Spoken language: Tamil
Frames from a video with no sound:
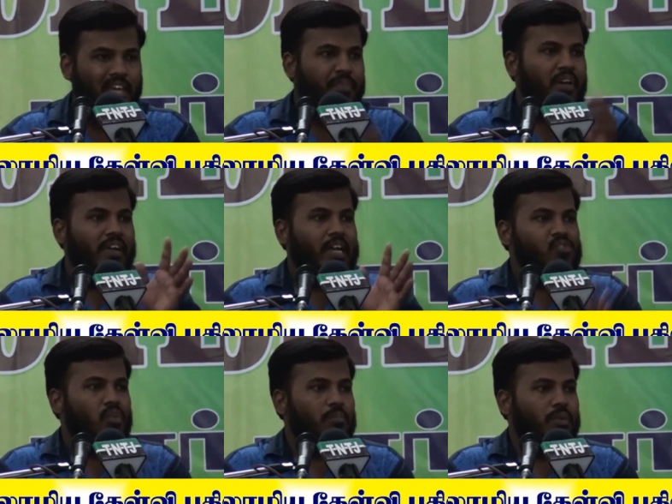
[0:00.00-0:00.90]
எப்படி
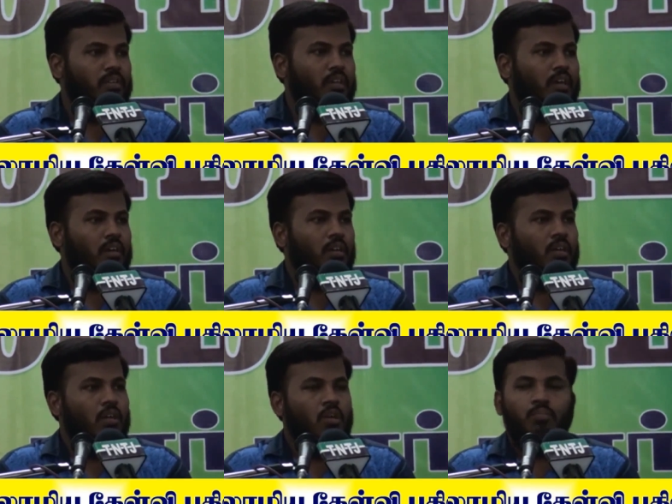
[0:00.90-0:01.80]
விலக்கி சொல்லப்படுது
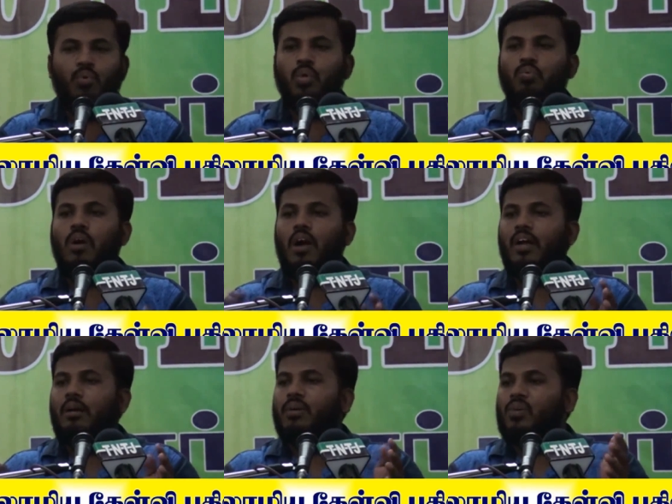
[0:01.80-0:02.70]

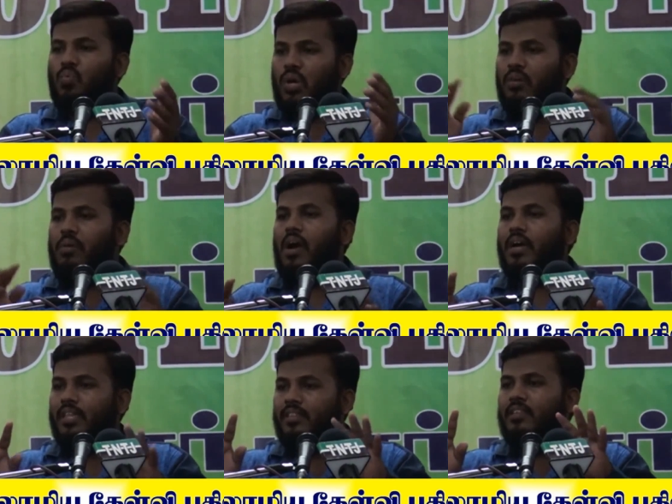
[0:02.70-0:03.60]
பொதுவாக நமக்கு உணவாக
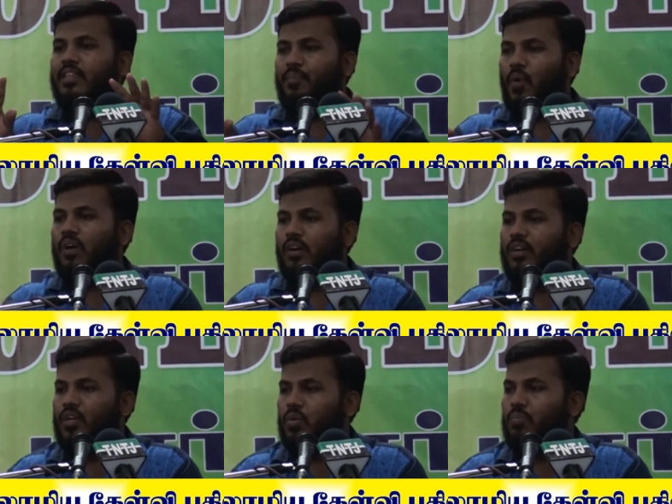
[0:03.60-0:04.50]
எந்தெந்த
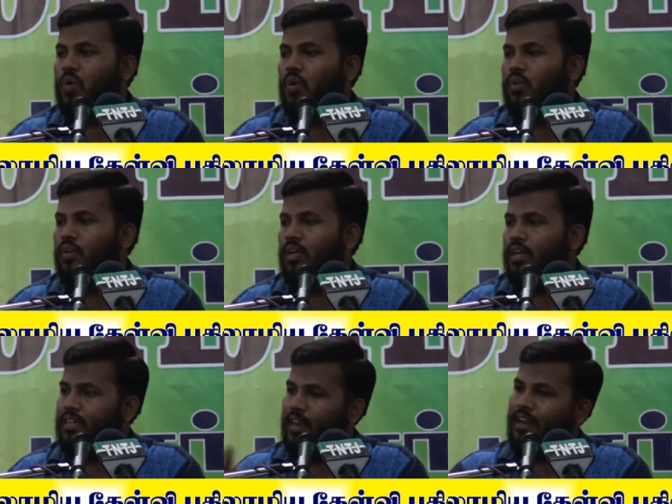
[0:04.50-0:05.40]
பொருட்கள் இருக்குமோ
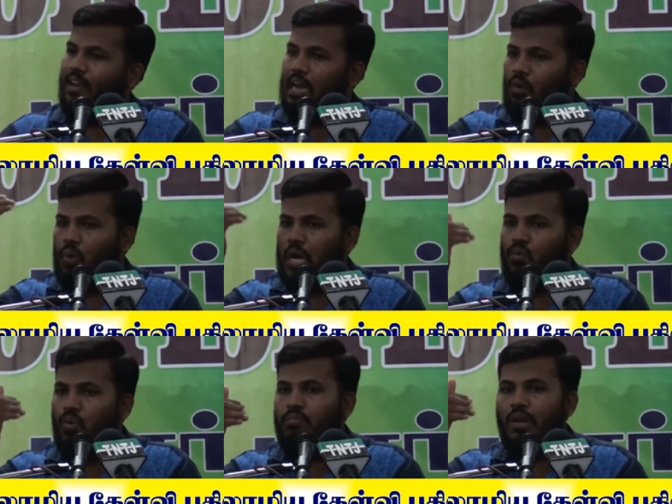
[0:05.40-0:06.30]
எல்லா
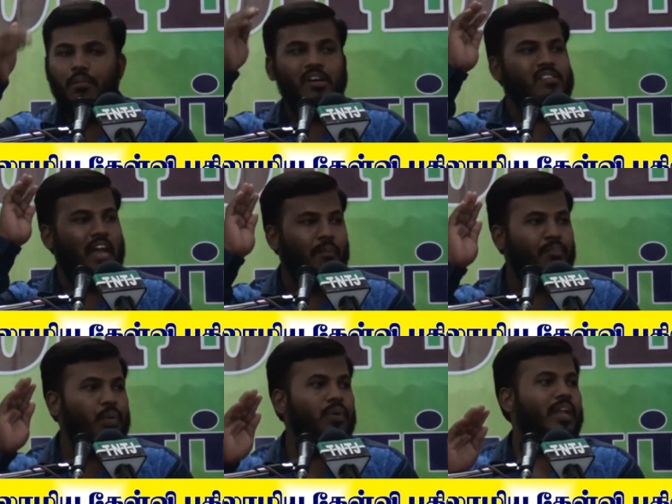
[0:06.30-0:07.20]
உணவும் நமக்கு
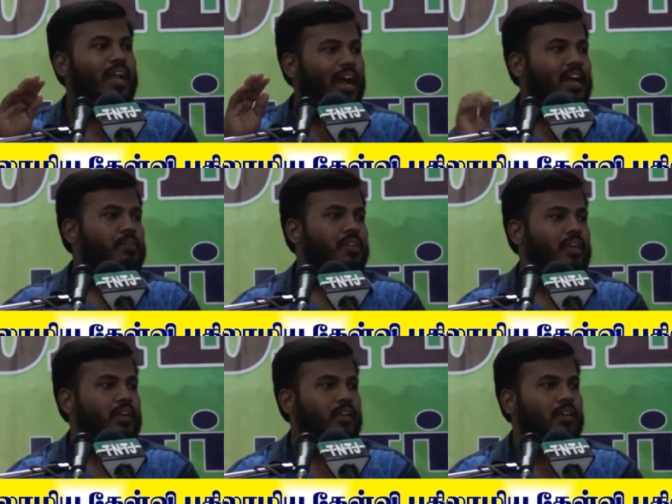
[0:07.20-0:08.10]
சாப்பிடுவதற்கு
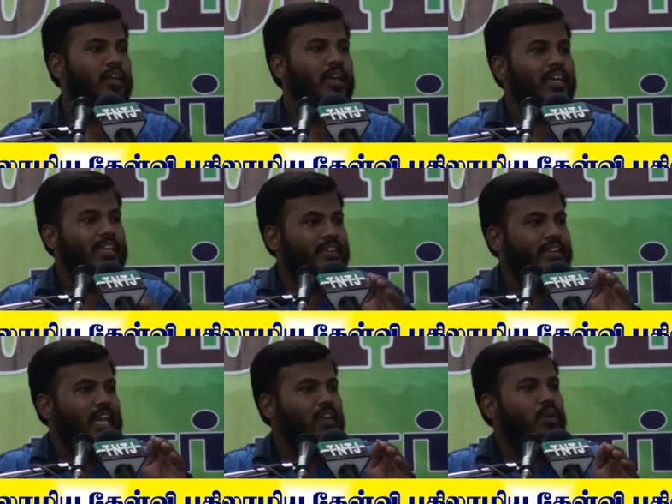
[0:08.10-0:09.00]
அனுமதி
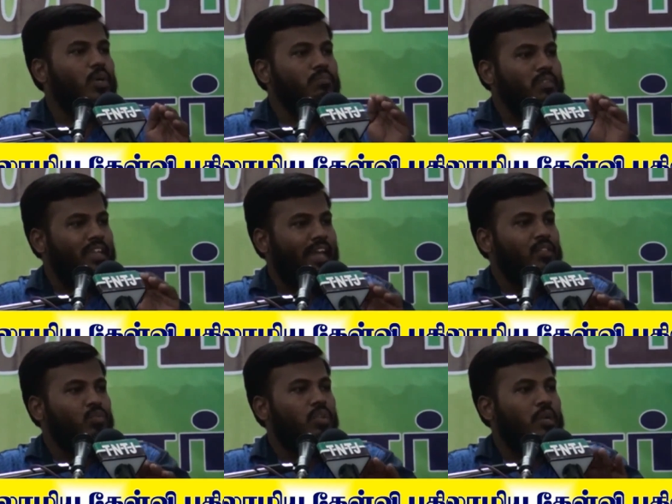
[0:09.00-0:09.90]
இறைவனும் இறை
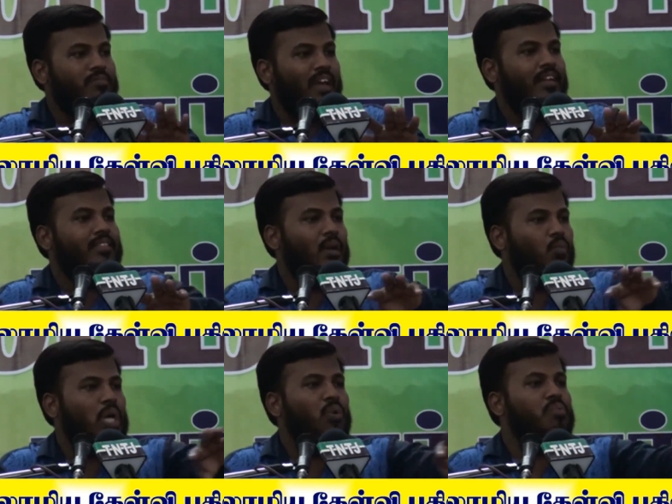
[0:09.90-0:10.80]
தூதரும் தடுத்த
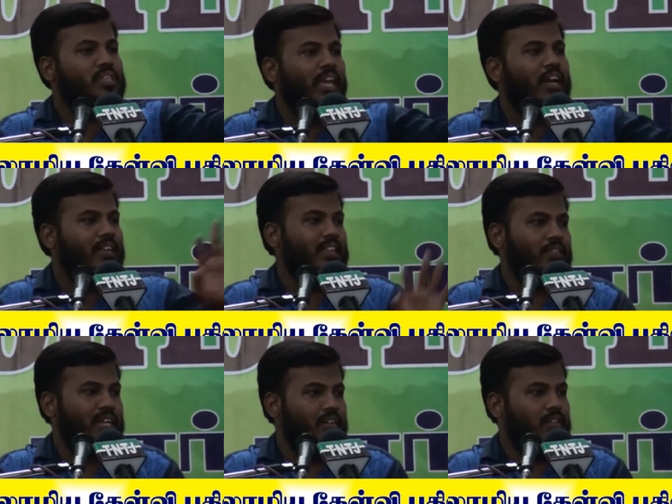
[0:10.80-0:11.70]
உணவு விஷயங்களை
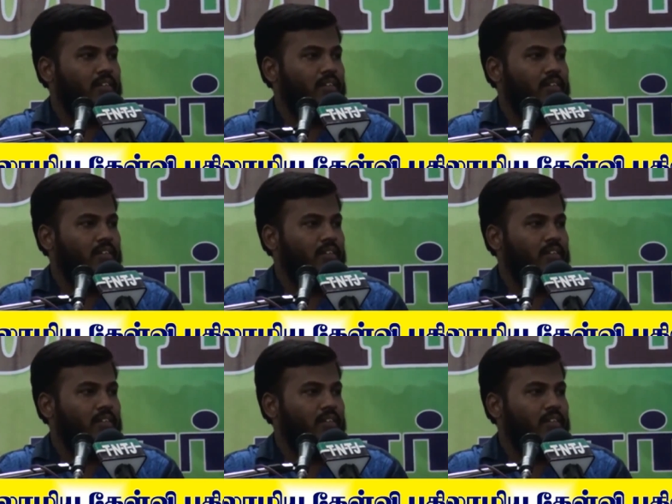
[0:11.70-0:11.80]
தவிர